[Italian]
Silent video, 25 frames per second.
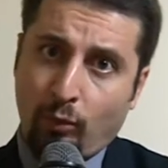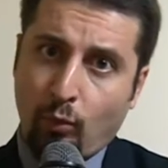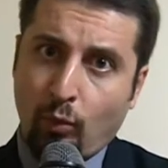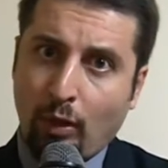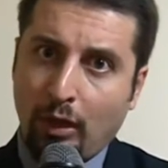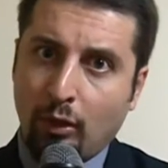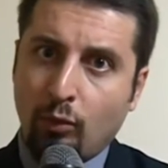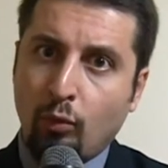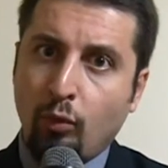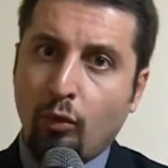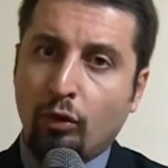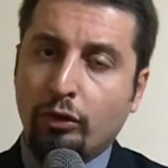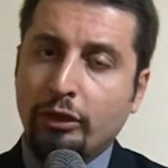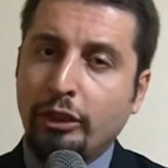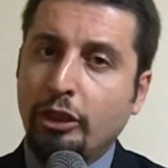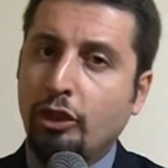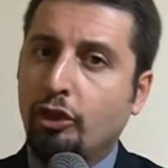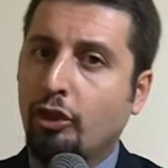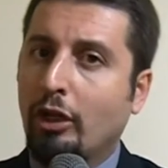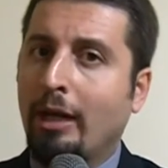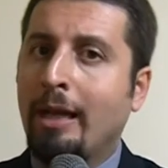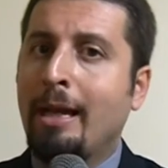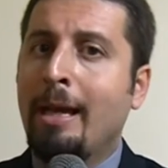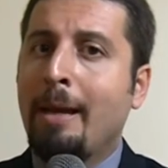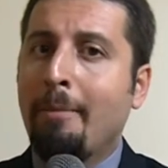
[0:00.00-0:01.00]
Qualcuno
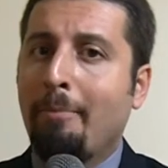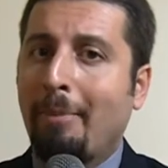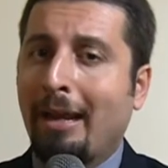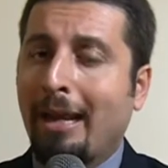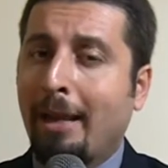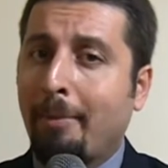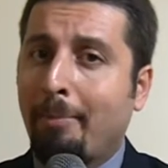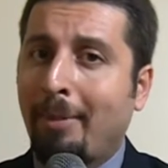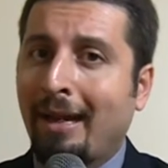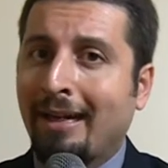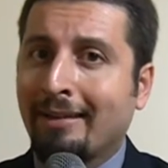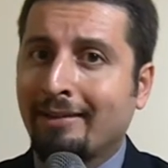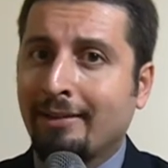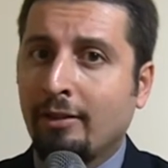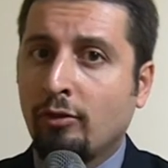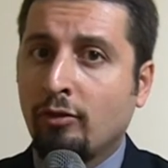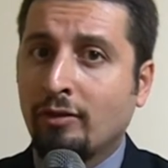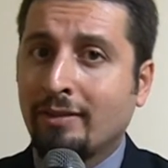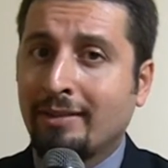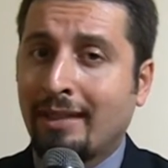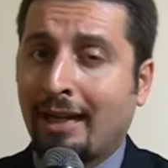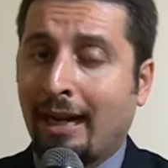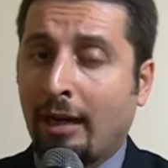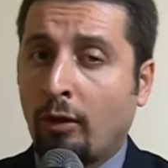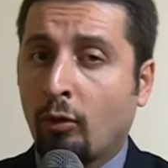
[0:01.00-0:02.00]
dice ma i reparti non
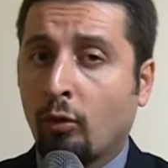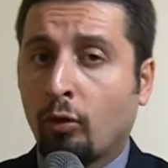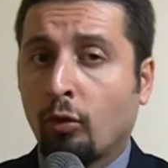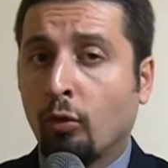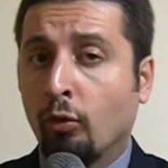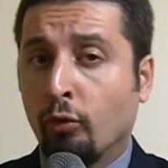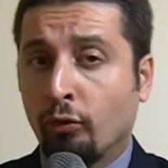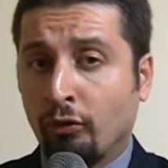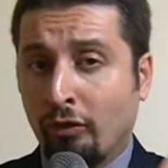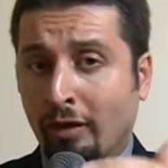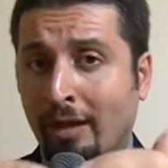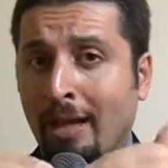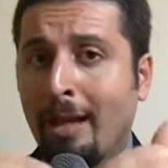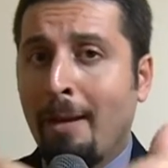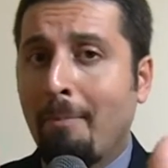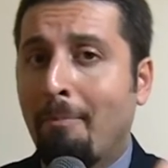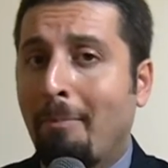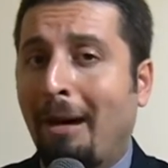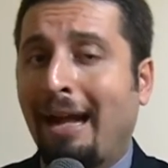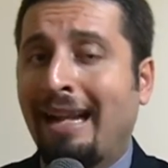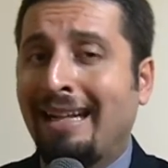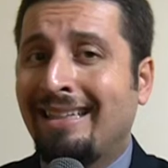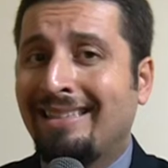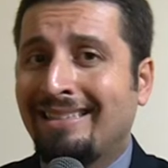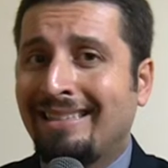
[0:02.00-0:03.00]
saranno chiusi,
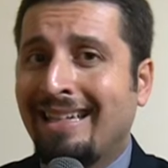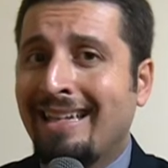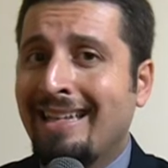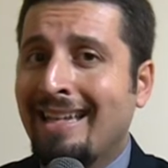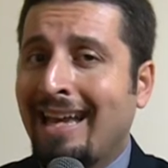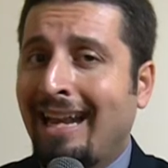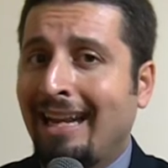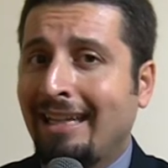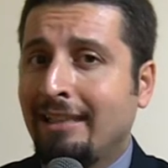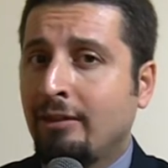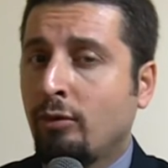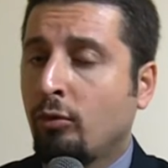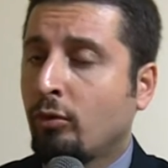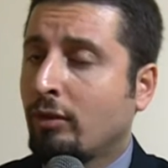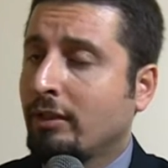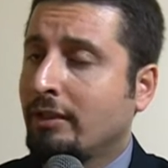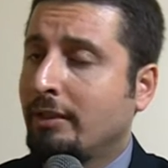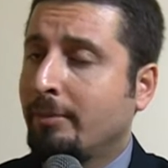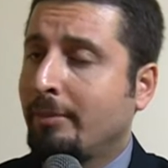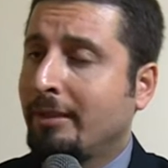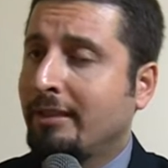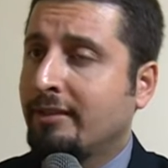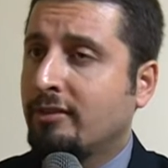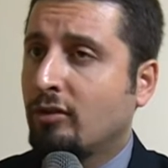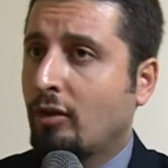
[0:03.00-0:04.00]
ma il segnale di un
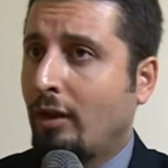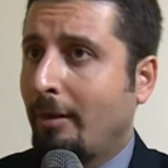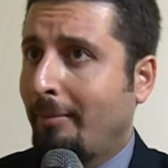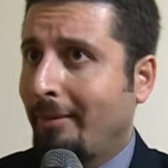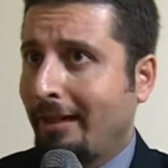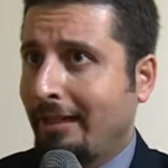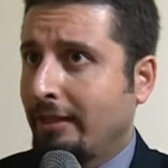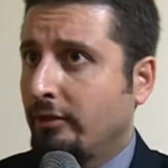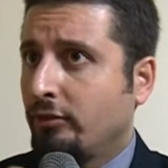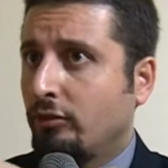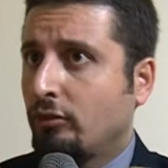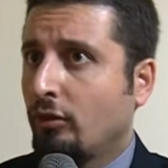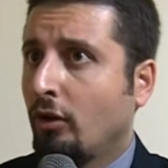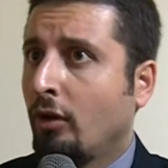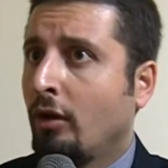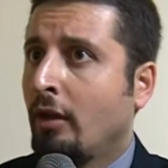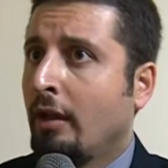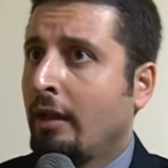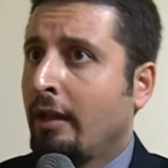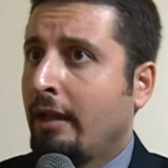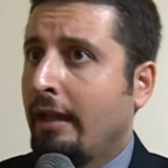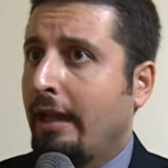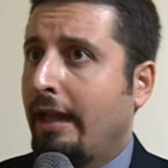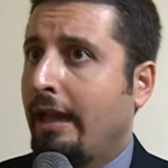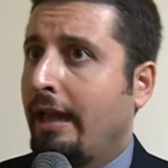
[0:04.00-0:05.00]
ridimensionamento
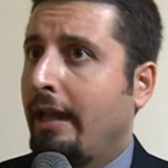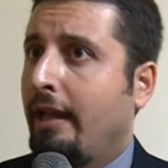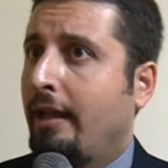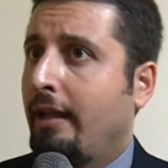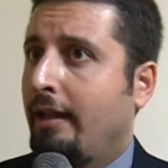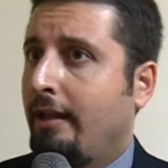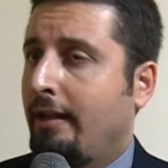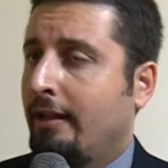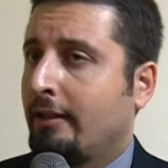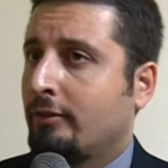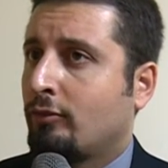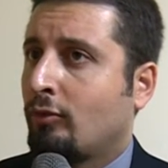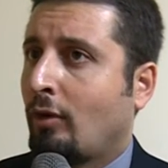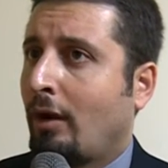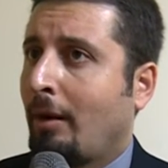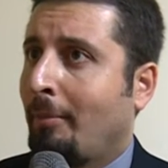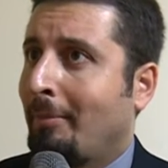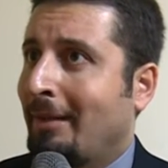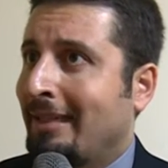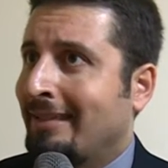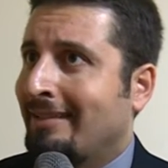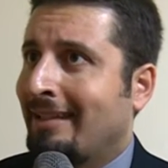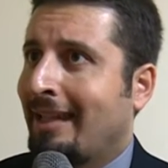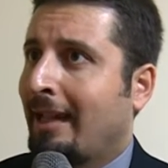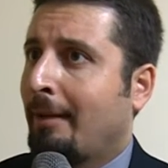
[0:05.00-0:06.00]
è
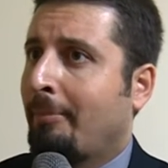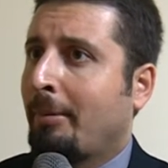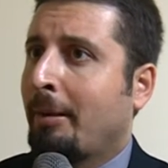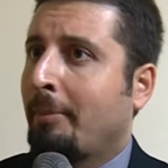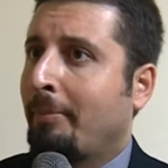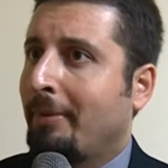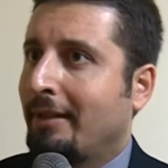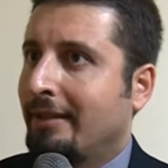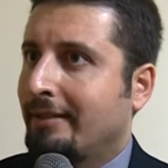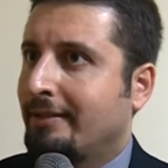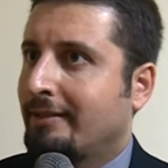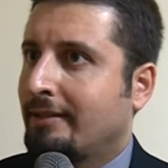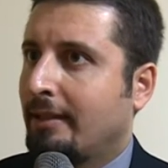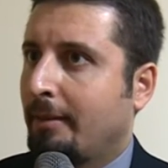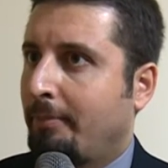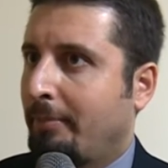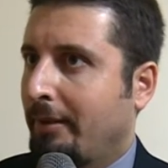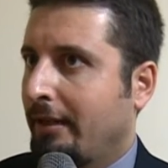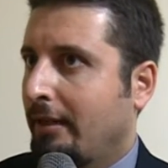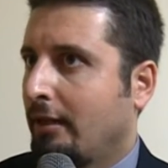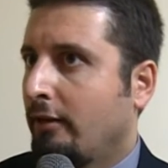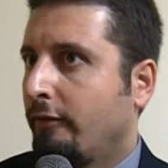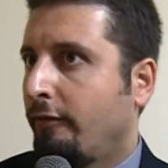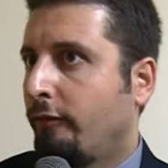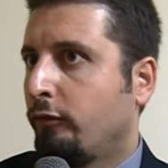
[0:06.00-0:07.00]
naturalmente l'apripista
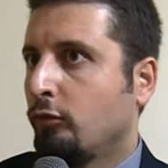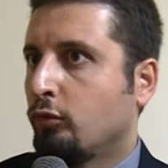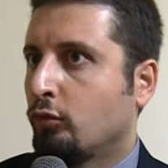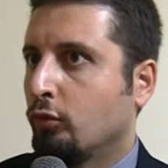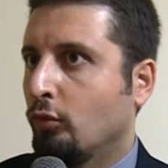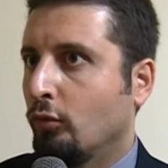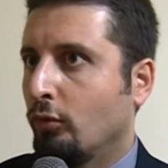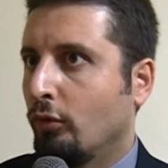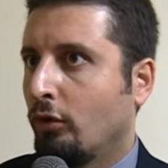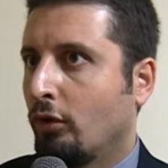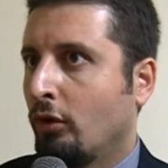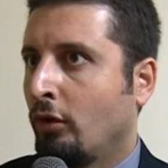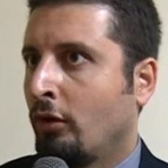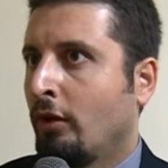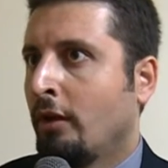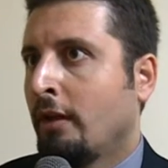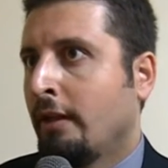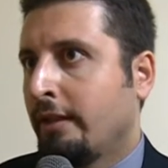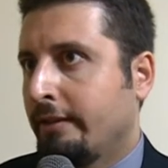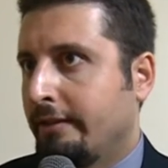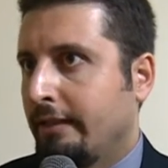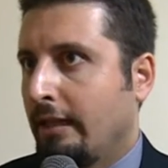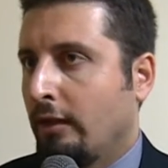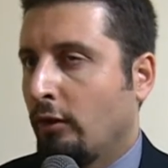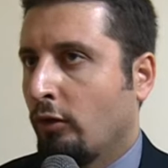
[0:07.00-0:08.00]
per il futuro
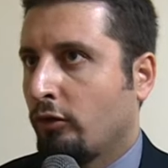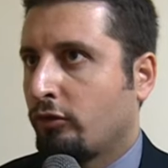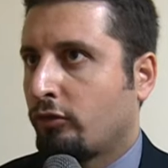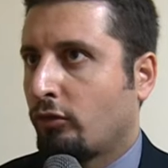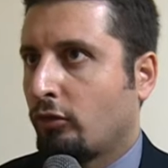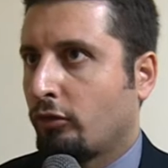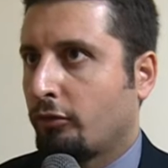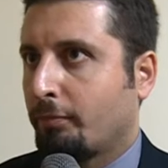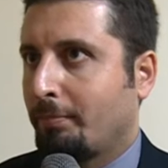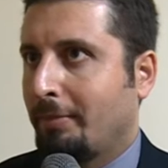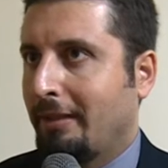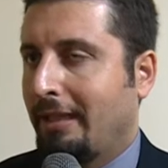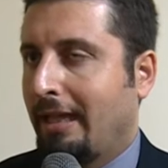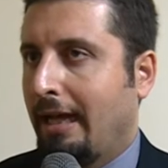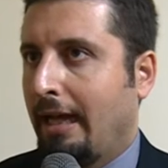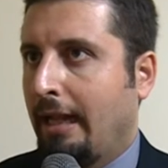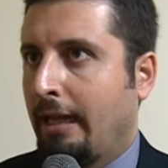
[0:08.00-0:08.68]
del nostro ospedale.